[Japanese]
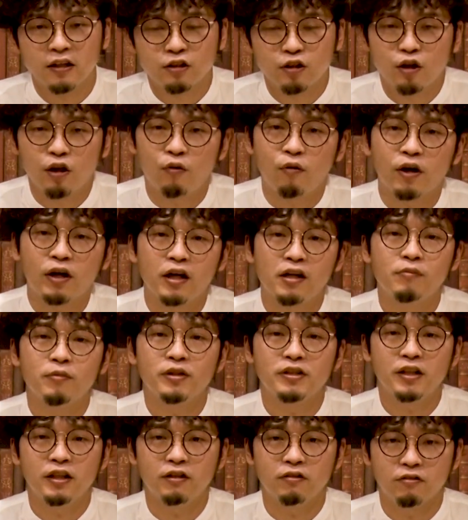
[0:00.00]
それは分かり
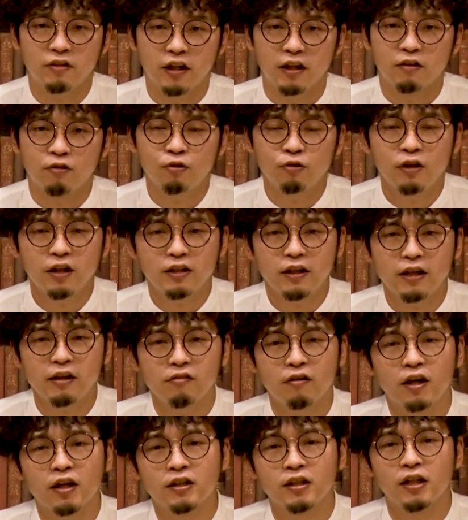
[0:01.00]
ませんので、この辺
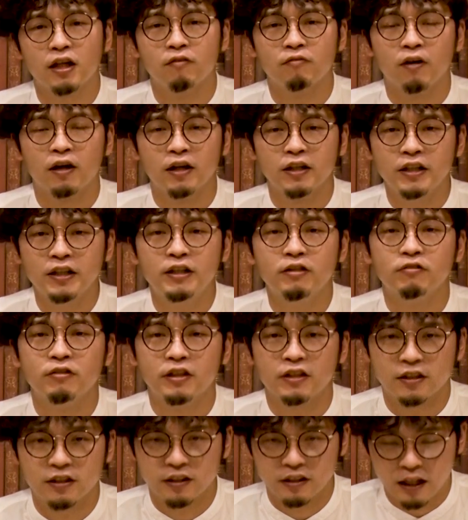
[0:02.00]
りの判断はいいの
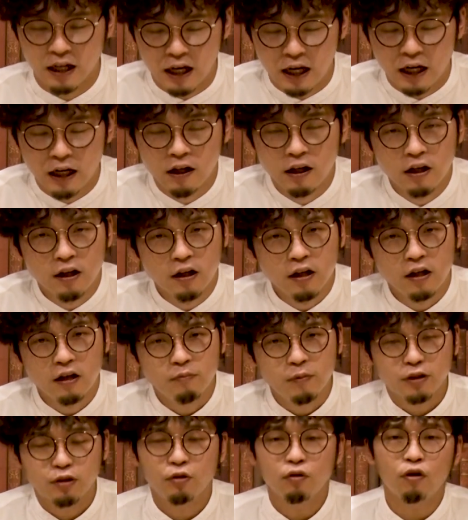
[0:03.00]
ですが、
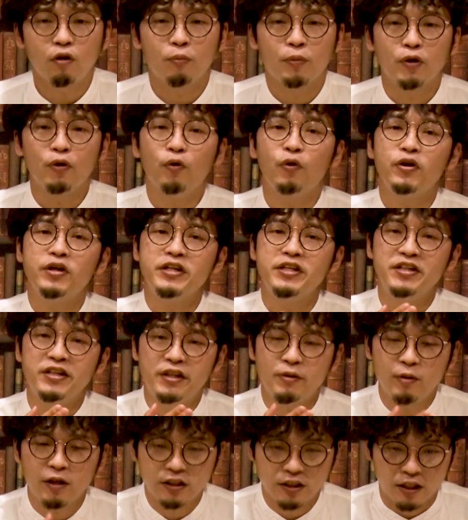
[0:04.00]
その後病院に行
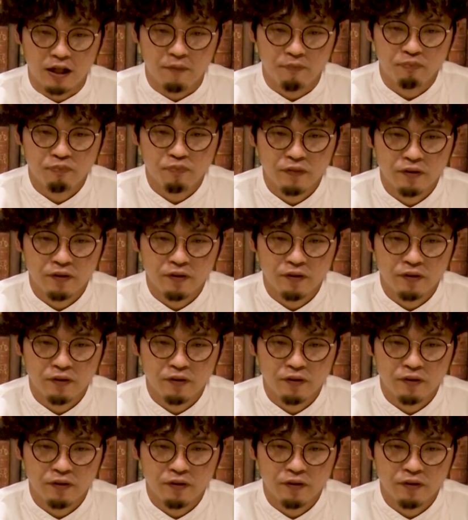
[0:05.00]
きました。